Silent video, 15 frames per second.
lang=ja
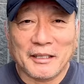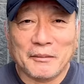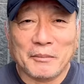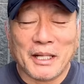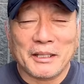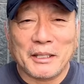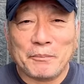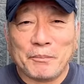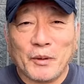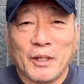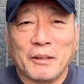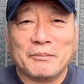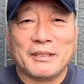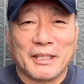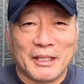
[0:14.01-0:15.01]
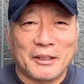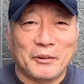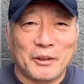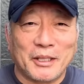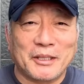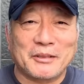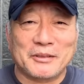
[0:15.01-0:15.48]
い、まあ日本ハム対
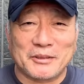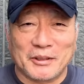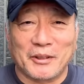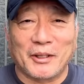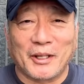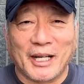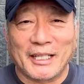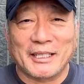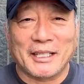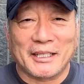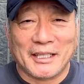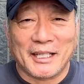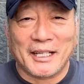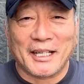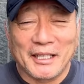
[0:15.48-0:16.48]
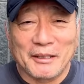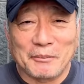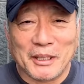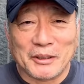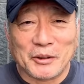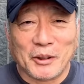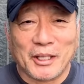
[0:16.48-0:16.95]
オリックスの間で
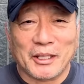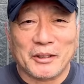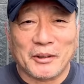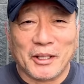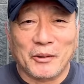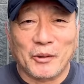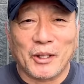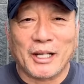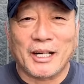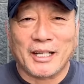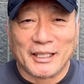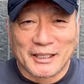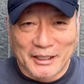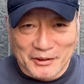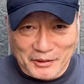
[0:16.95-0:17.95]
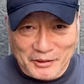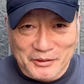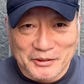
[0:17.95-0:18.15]
まあトレードが行われたという。